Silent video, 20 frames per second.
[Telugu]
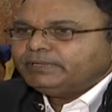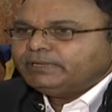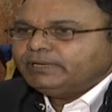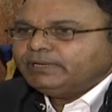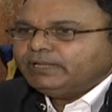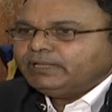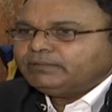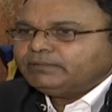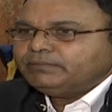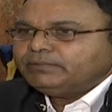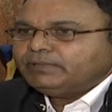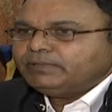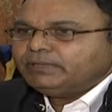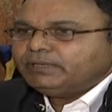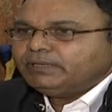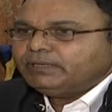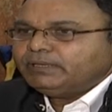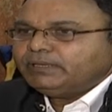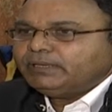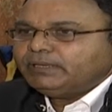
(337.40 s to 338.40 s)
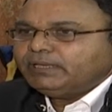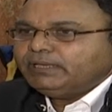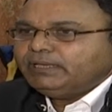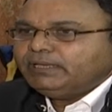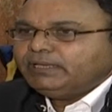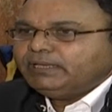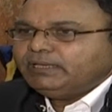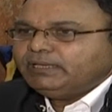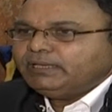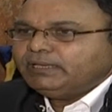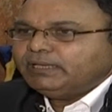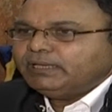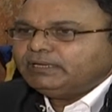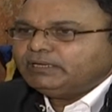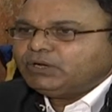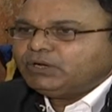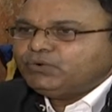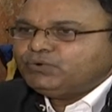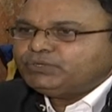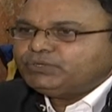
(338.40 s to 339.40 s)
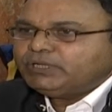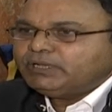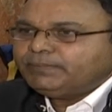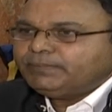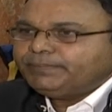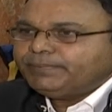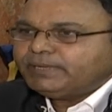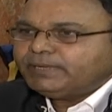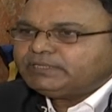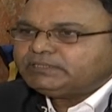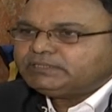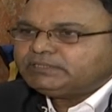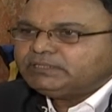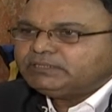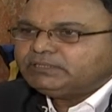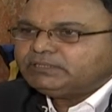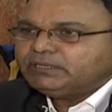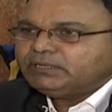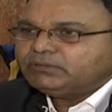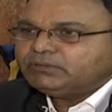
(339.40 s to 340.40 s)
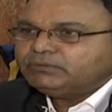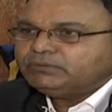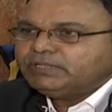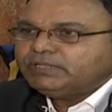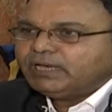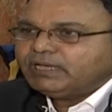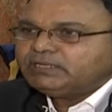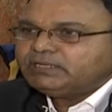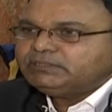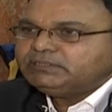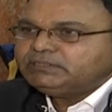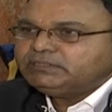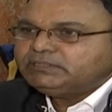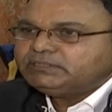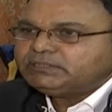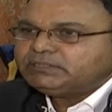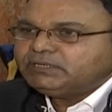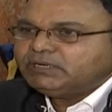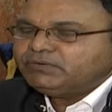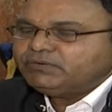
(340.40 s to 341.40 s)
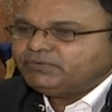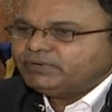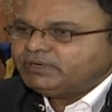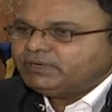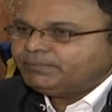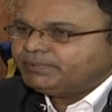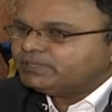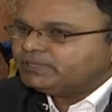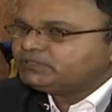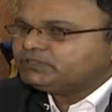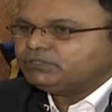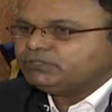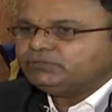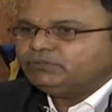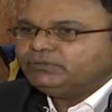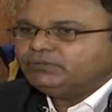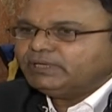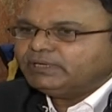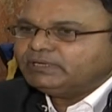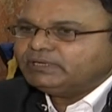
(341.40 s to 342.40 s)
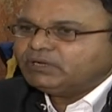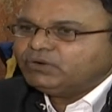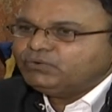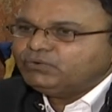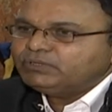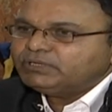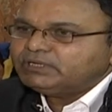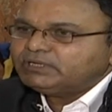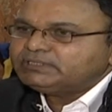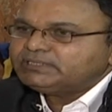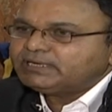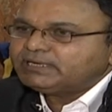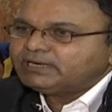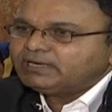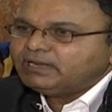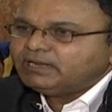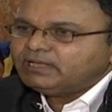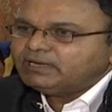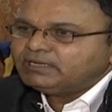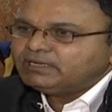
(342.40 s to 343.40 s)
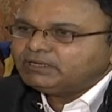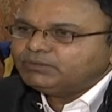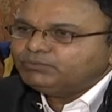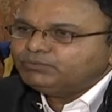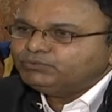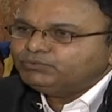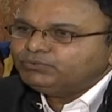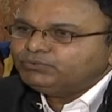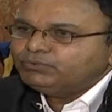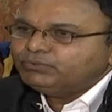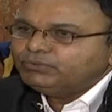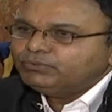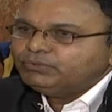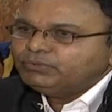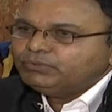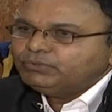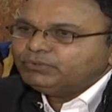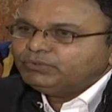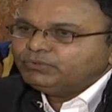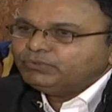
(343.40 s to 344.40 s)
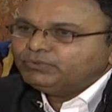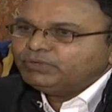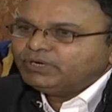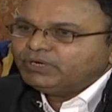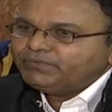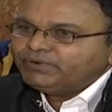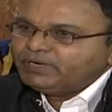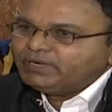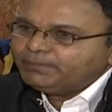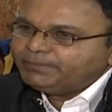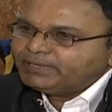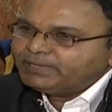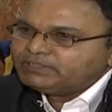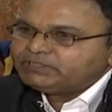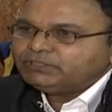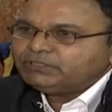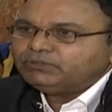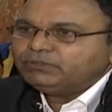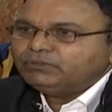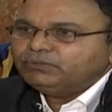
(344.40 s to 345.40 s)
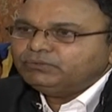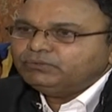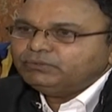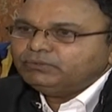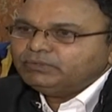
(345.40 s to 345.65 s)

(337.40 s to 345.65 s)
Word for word: ఈ ఎన్కౌంటర్ పరిస్థితులకు దారి చేసినటువంటి పరిస్థితులు ఎన్కౌంటర్ జరగడానికి ముందు ఉన్నటువంటి పరిస్థితులు